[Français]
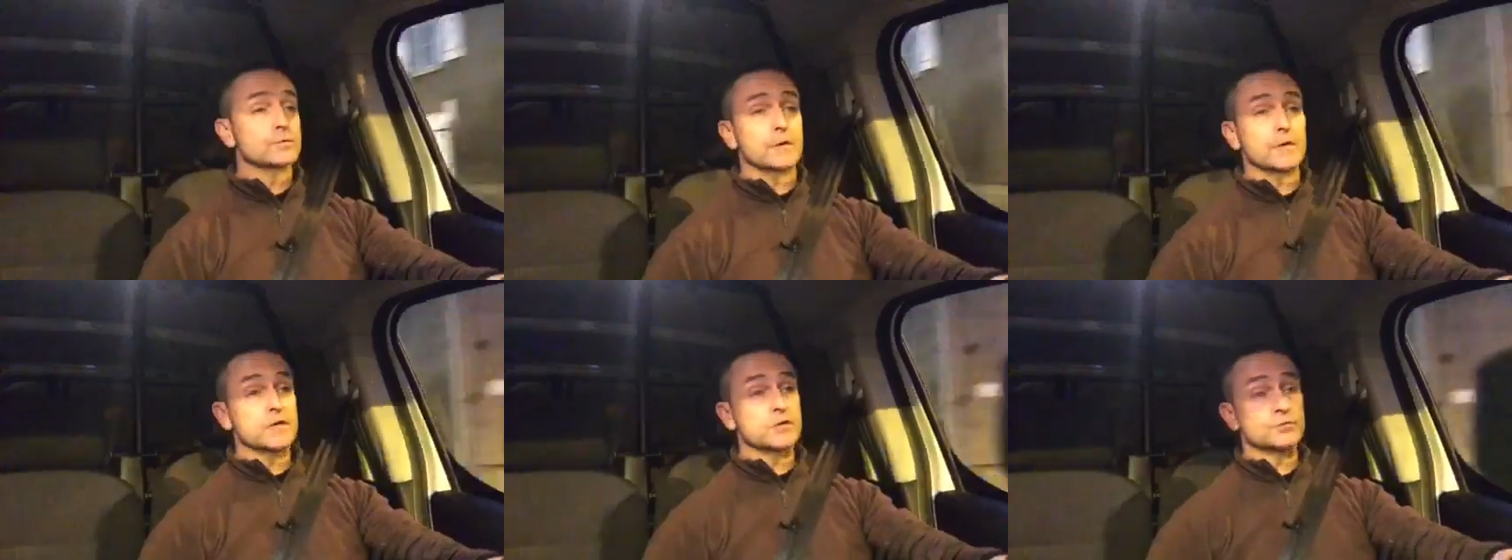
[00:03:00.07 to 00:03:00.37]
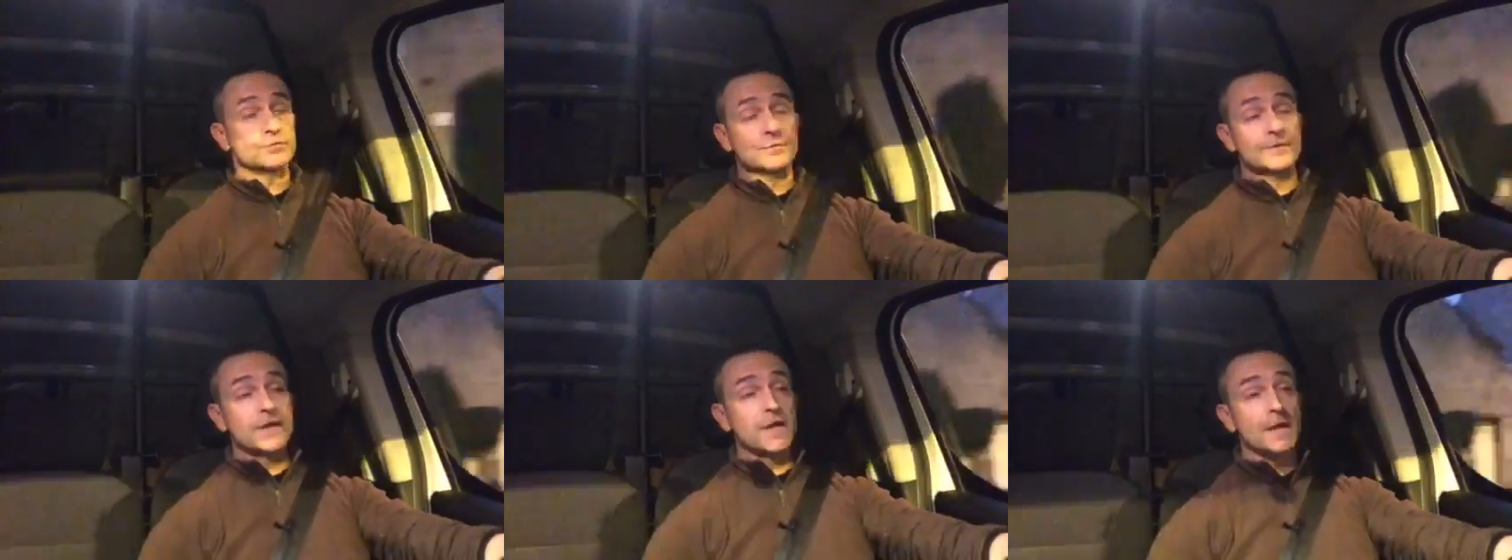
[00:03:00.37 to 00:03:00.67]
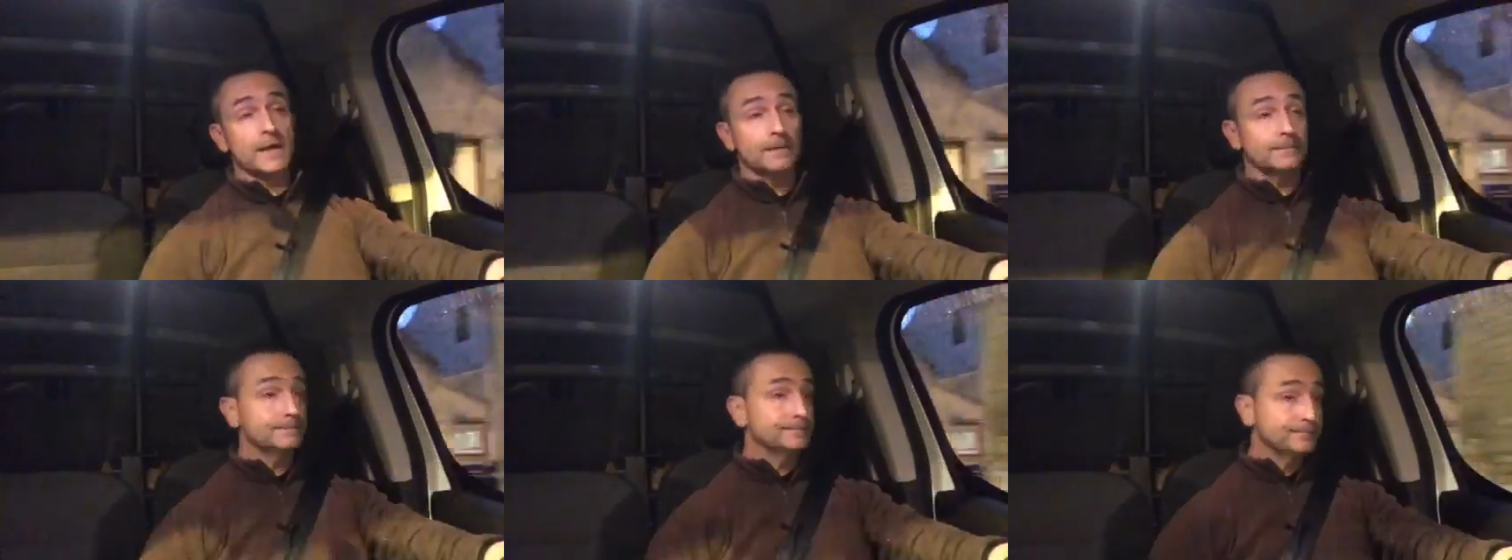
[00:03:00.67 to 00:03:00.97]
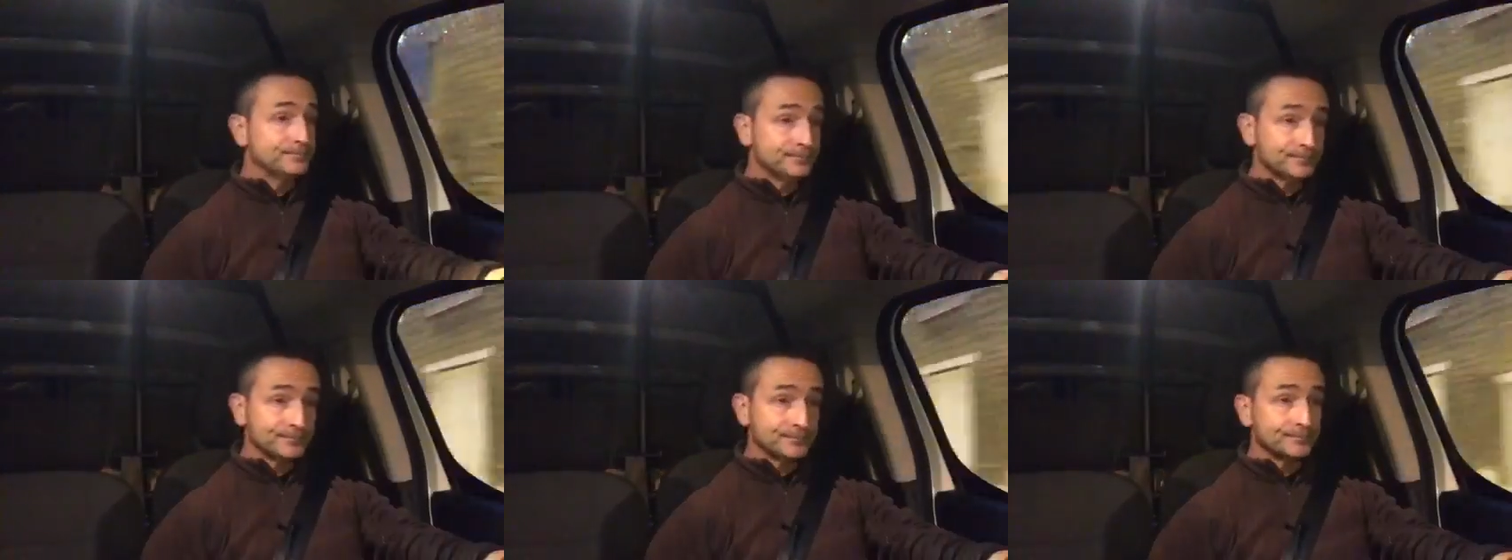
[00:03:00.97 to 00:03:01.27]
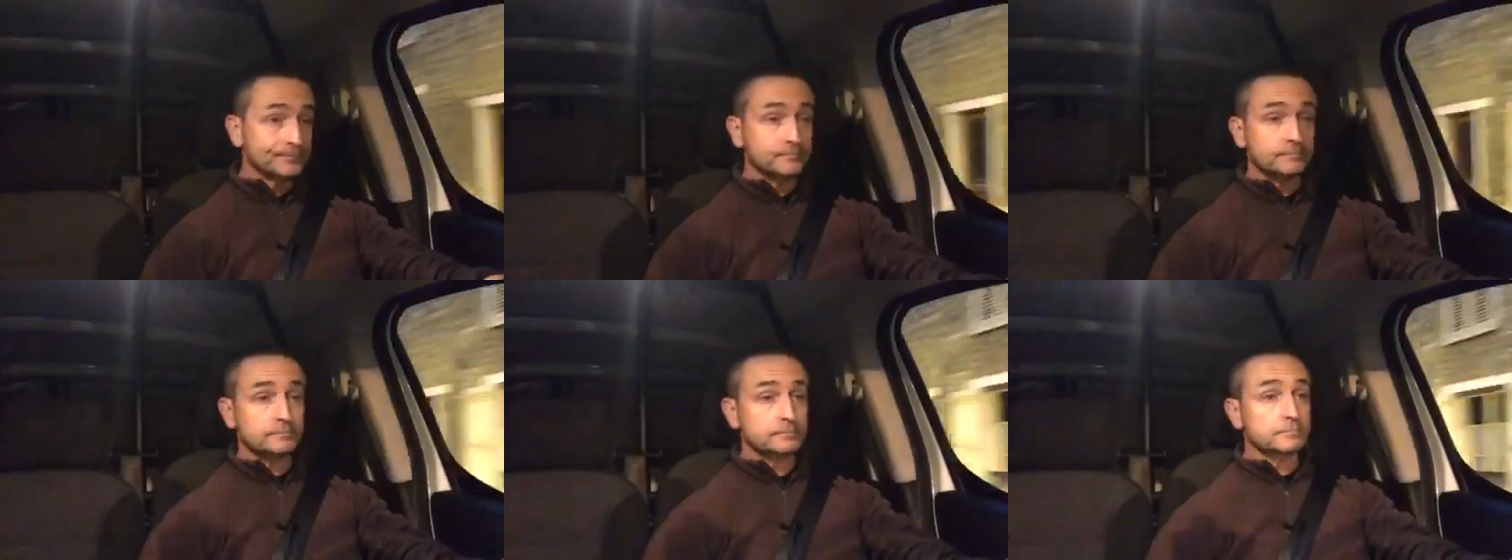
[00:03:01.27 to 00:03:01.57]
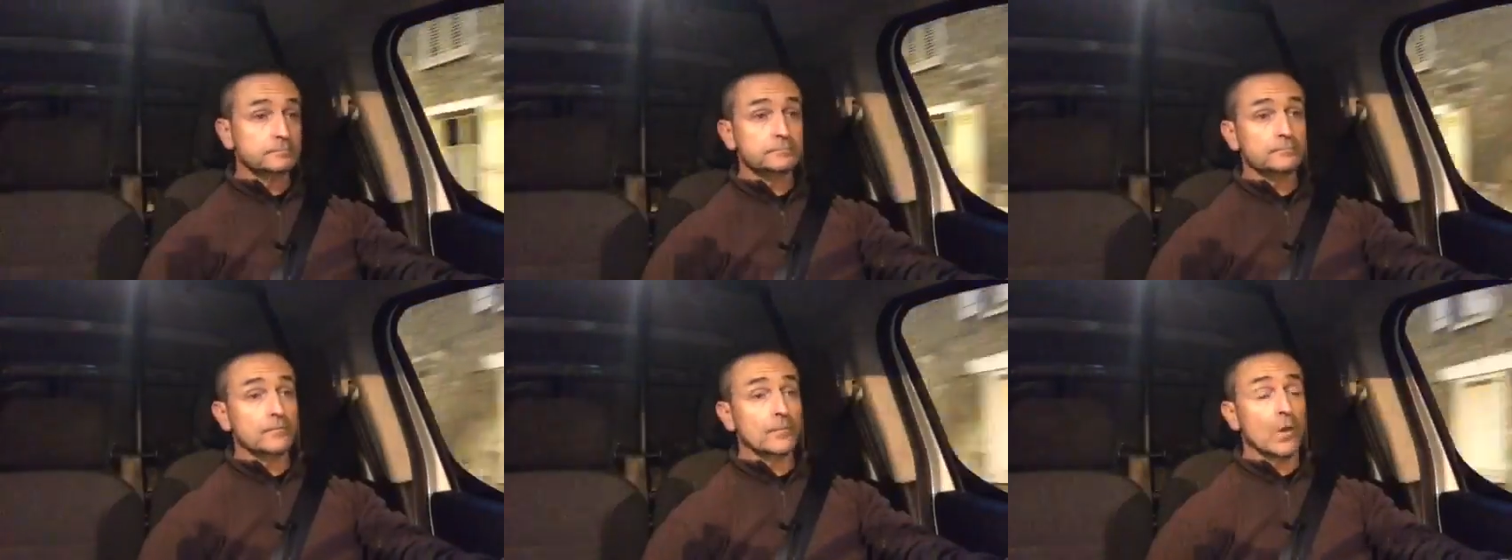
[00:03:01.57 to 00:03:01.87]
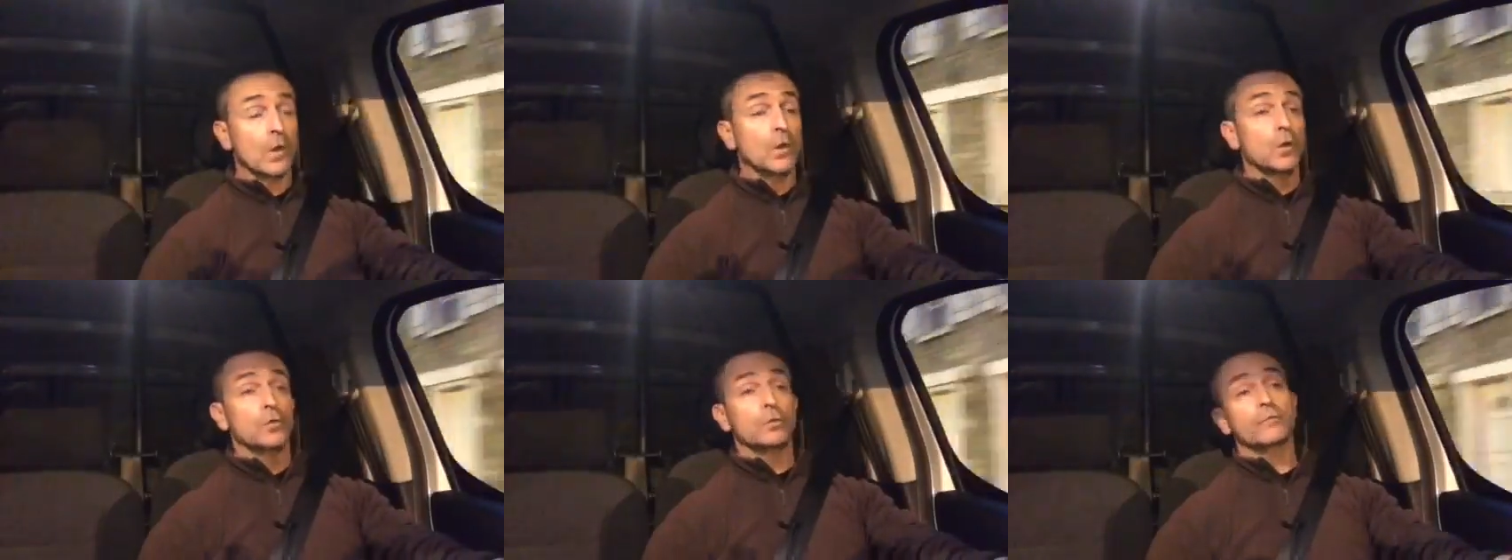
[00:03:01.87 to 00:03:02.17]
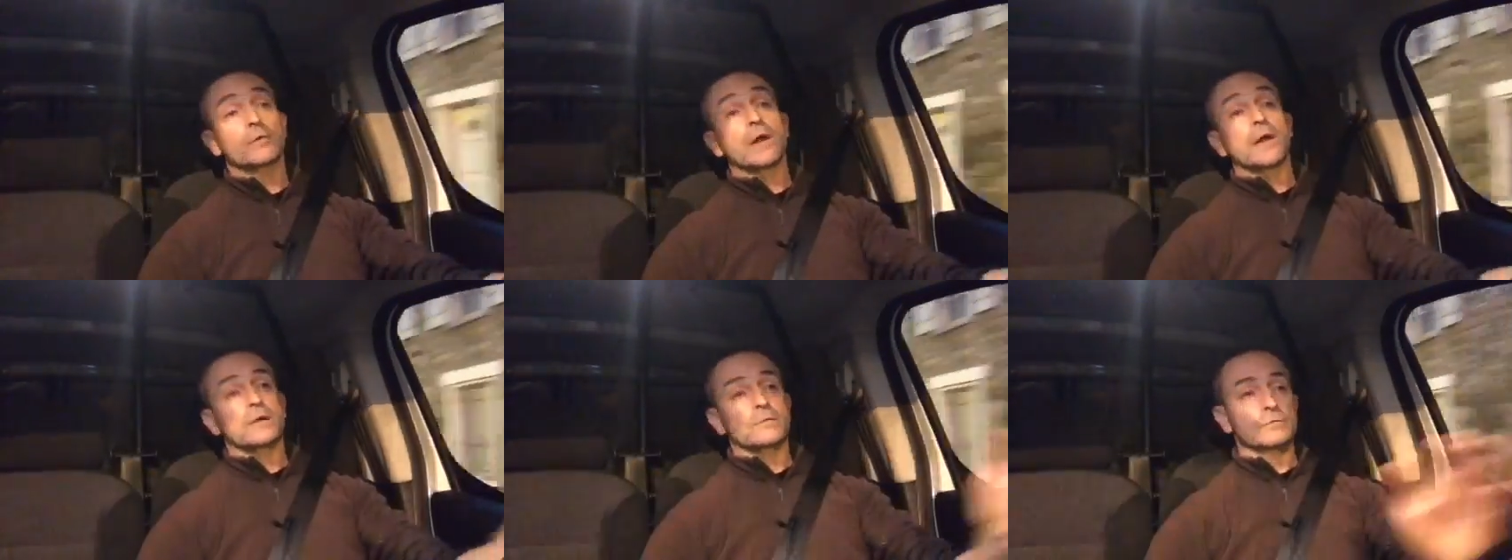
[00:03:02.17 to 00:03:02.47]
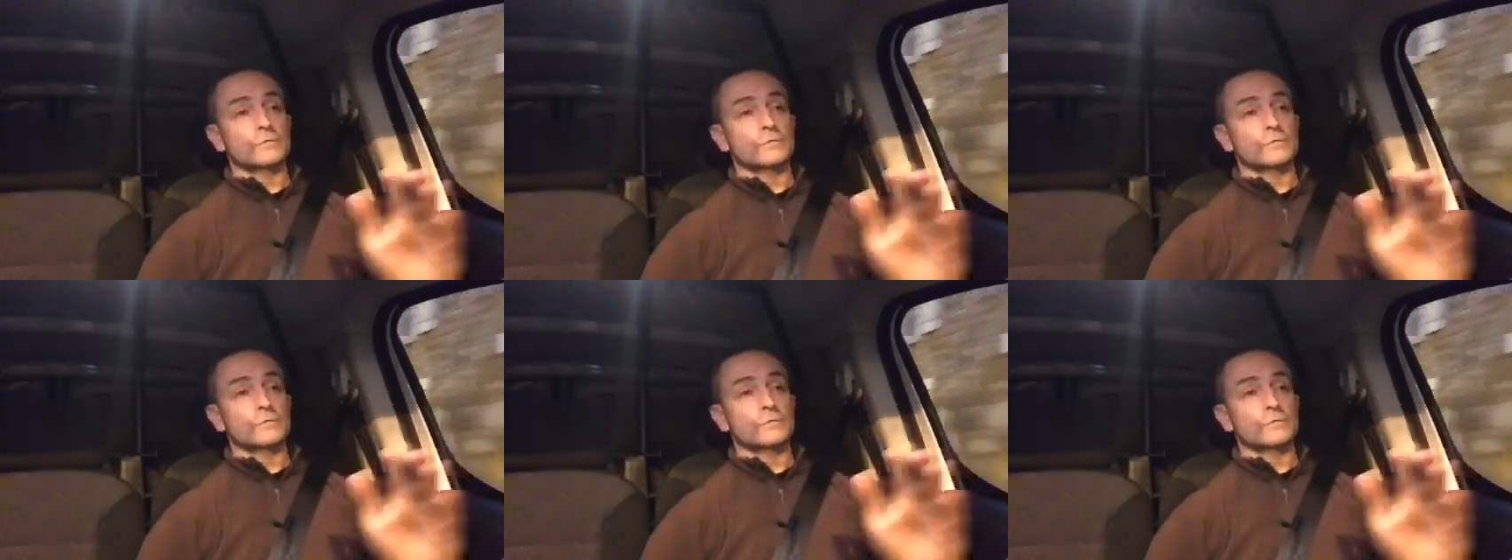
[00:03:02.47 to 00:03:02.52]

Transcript: je crois la chaudière. Voilà,